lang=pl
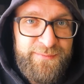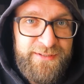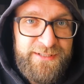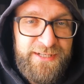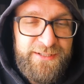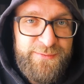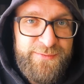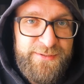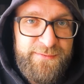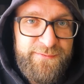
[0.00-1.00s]

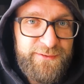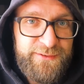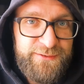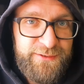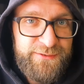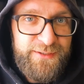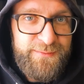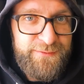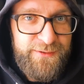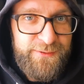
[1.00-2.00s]
nagrzaliśmy sobie wody do
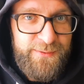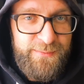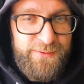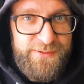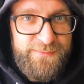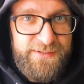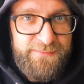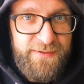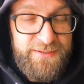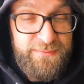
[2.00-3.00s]
termoforu i poszliśmy
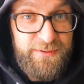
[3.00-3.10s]
spać,